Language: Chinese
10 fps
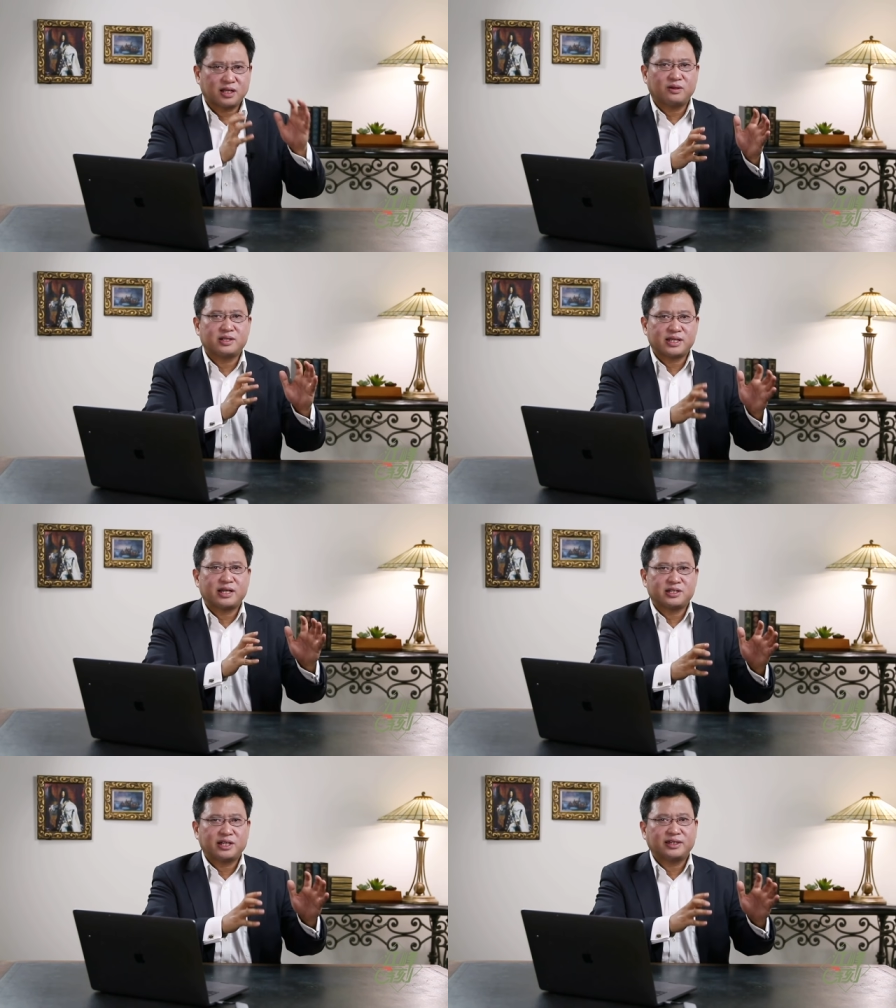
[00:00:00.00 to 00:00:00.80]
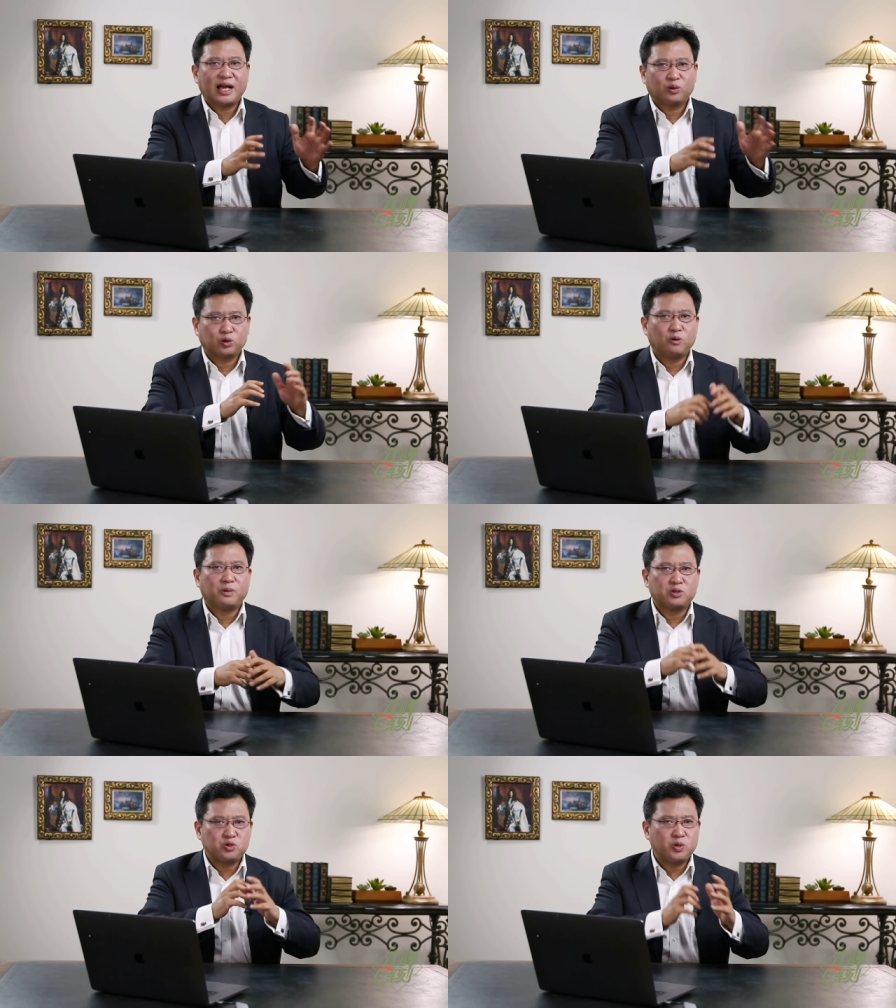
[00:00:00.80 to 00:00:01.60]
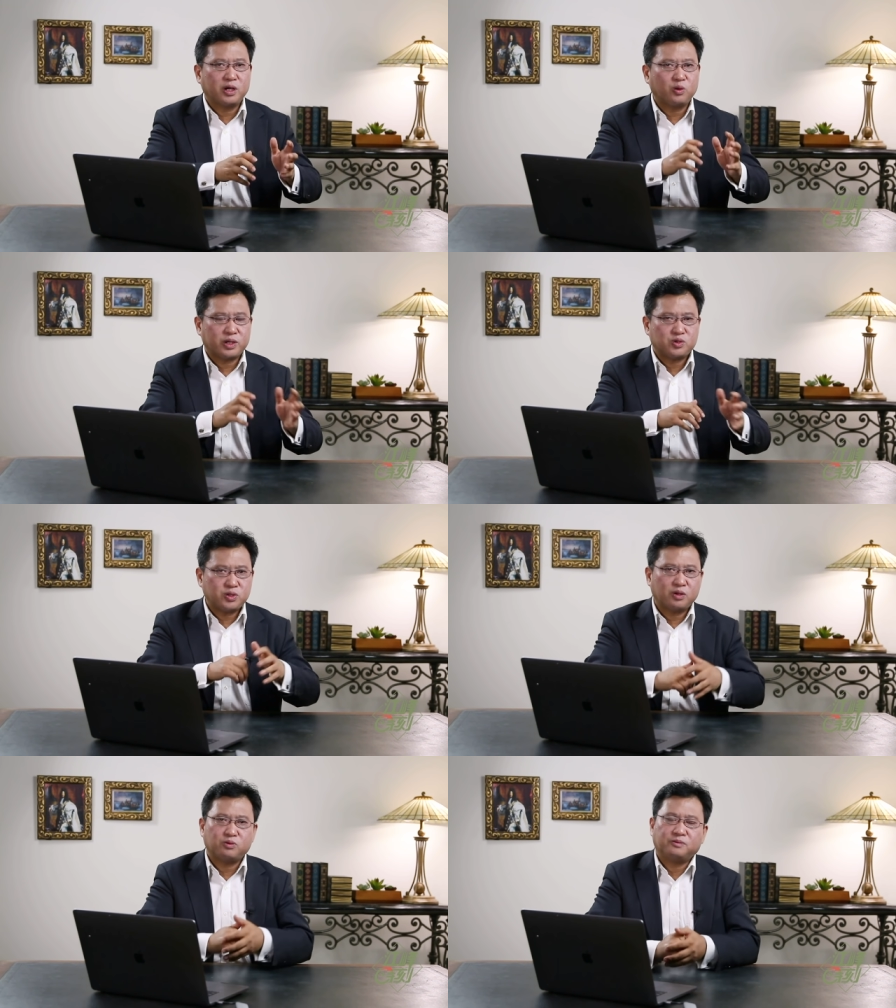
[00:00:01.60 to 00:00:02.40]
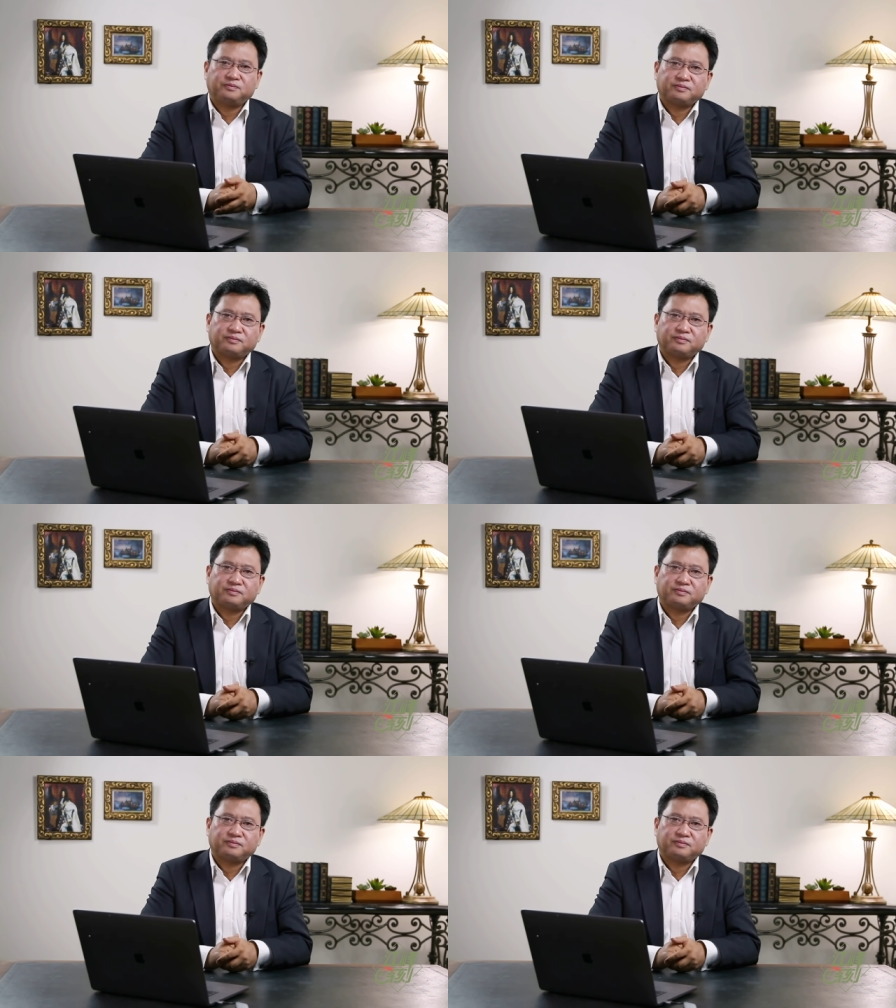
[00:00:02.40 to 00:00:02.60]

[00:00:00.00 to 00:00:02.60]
遭了灾的这些大陆同胞捐款捐物。